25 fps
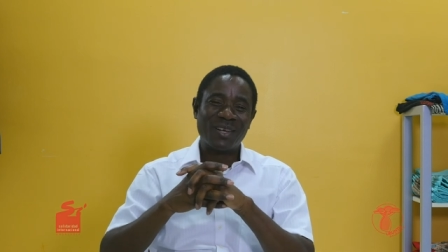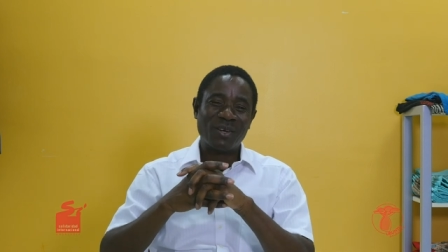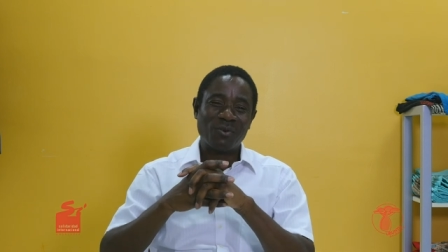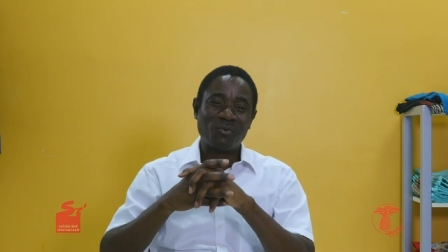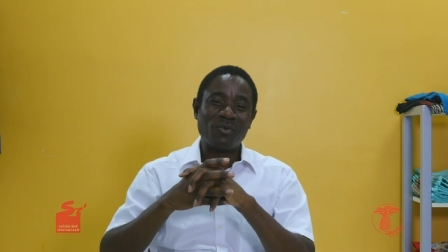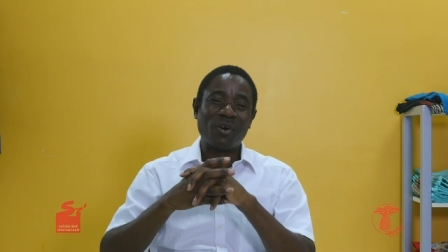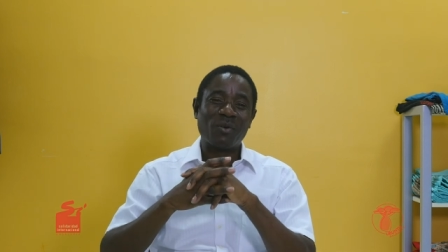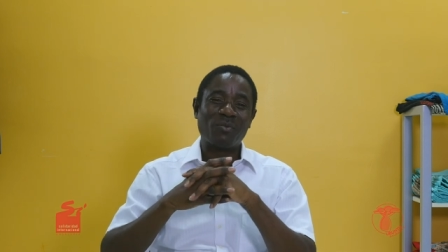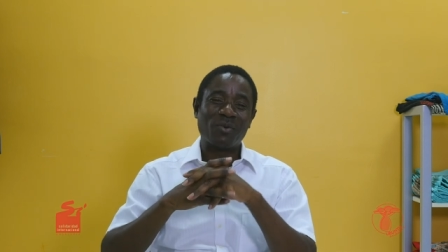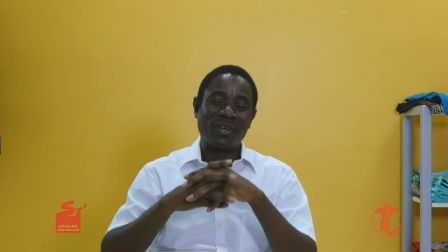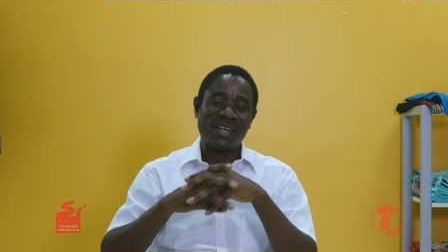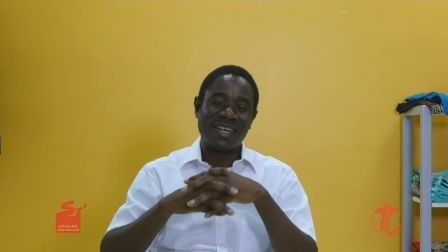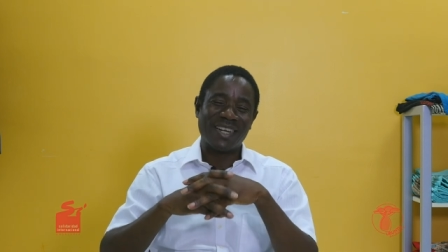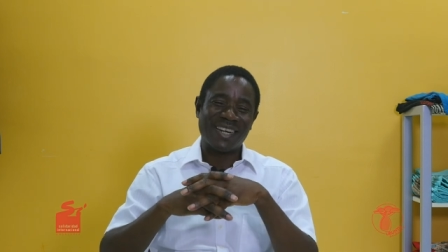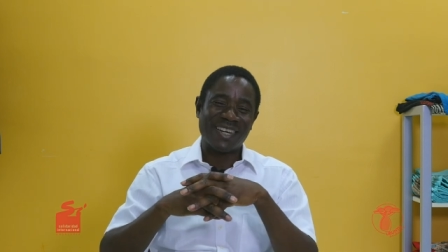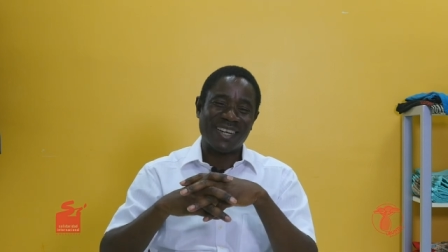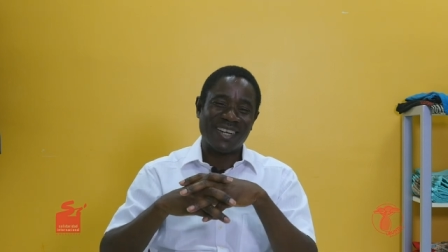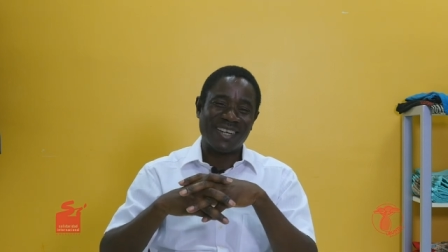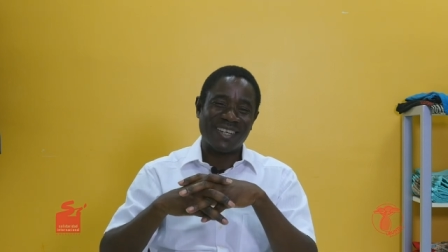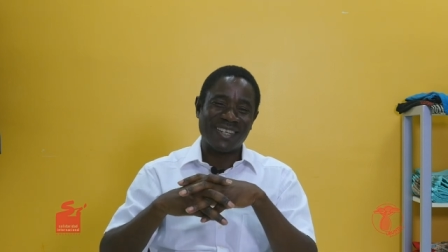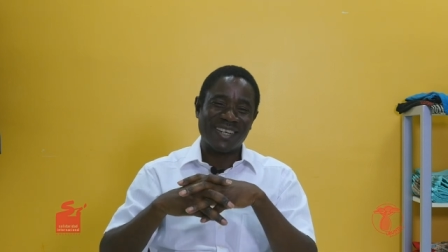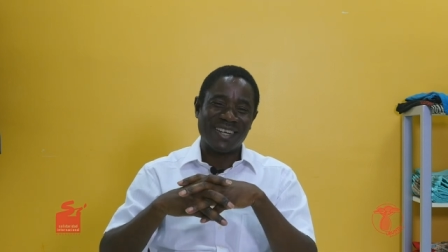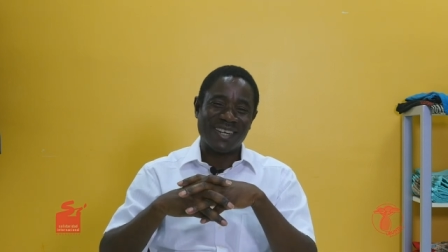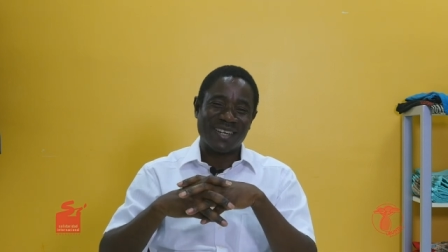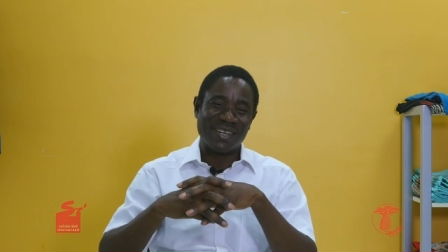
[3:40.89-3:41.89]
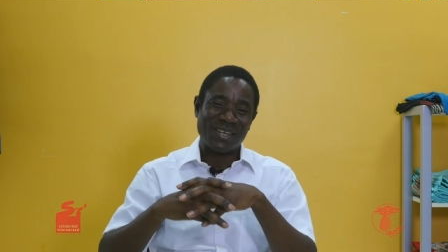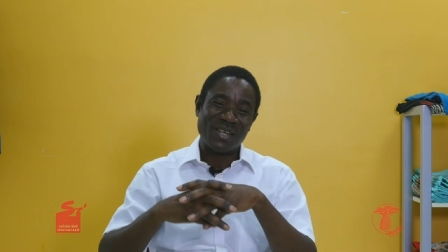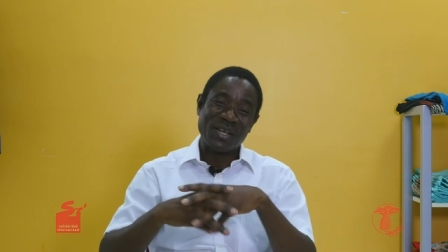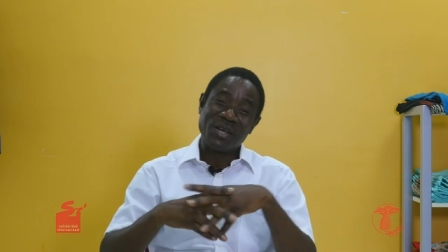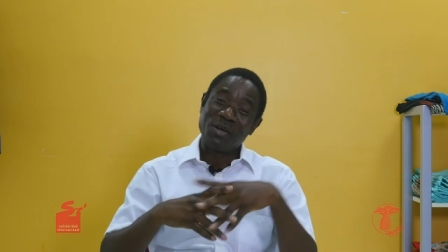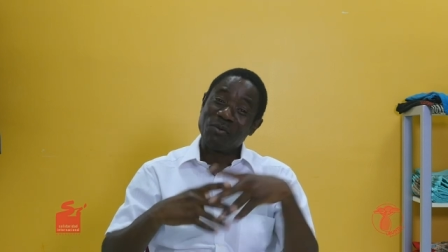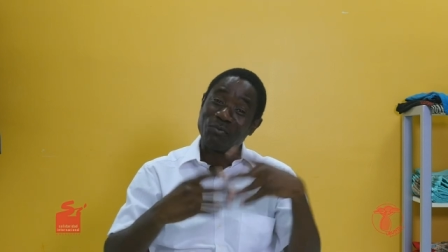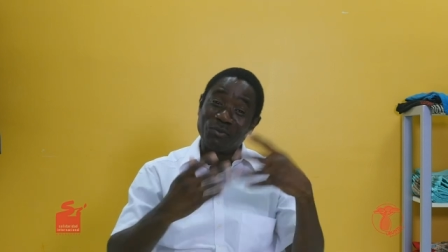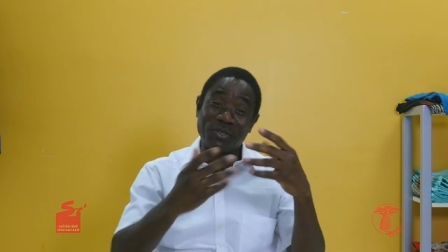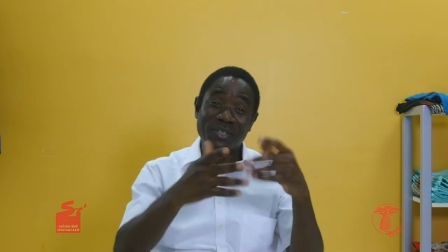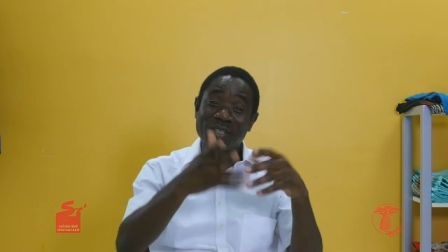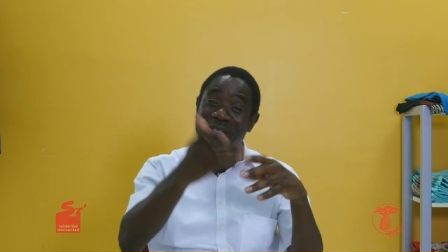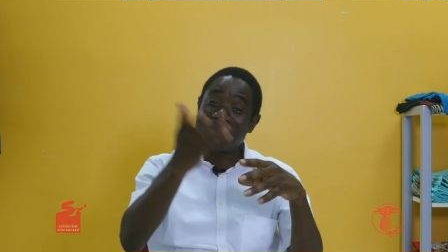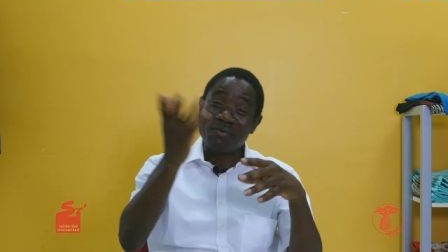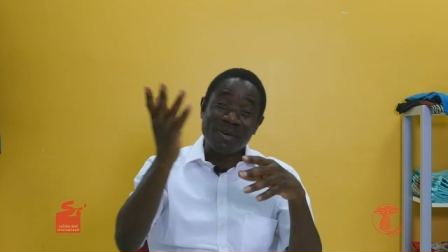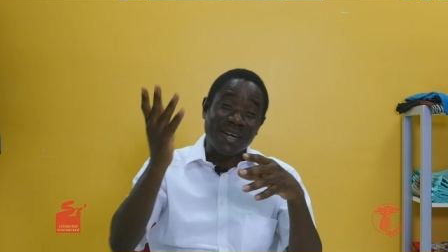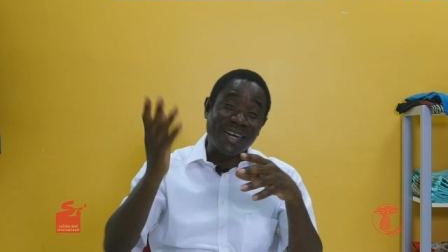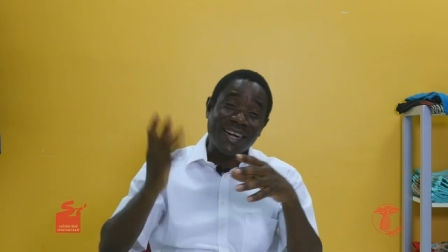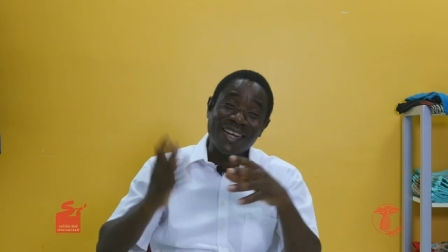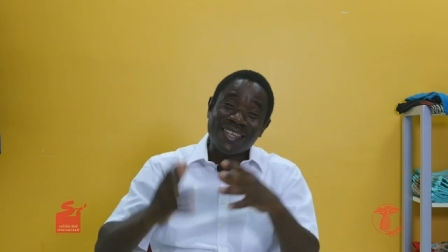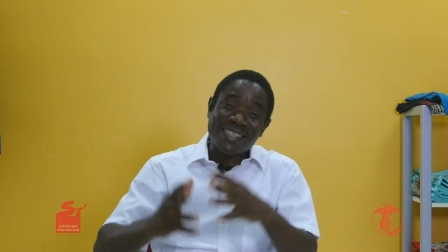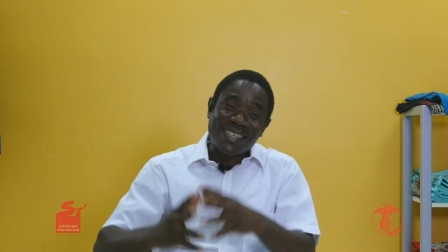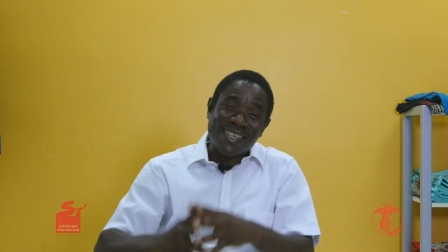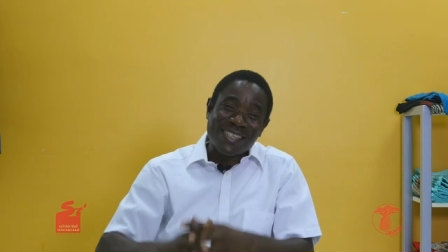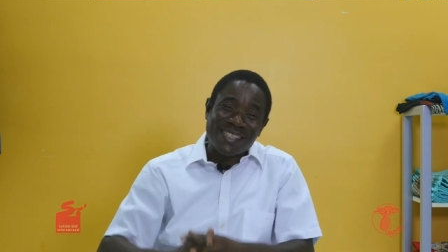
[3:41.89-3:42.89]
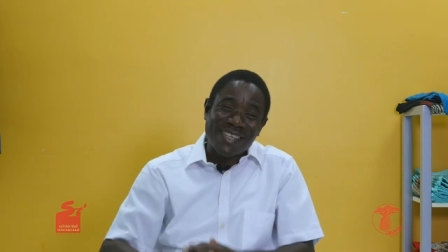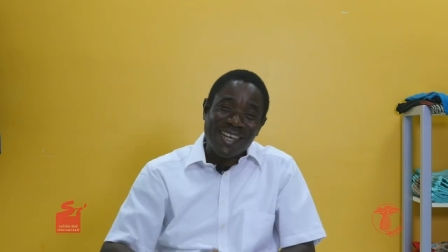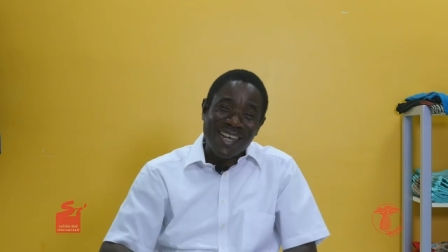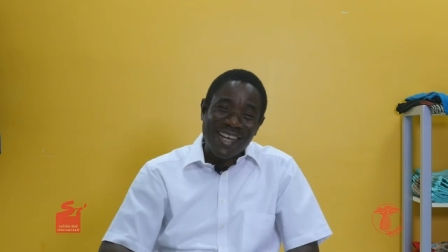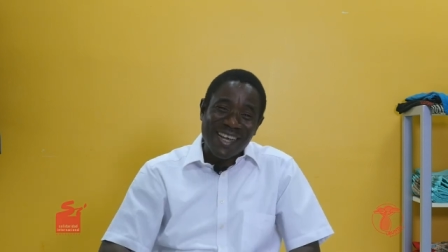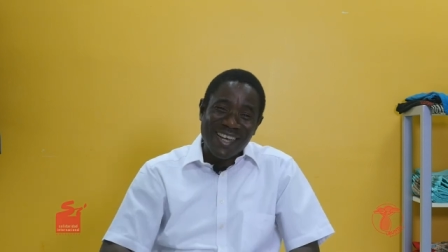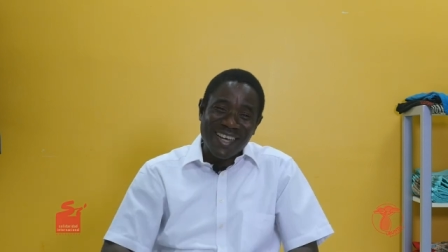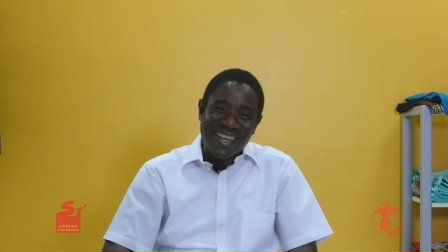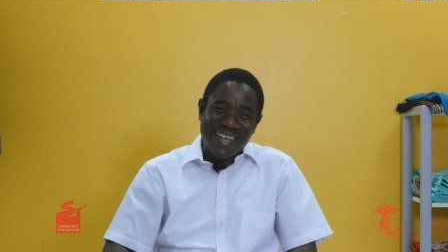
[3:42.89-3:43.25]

una buena realidad. Muchísimas gracias, ¿eh?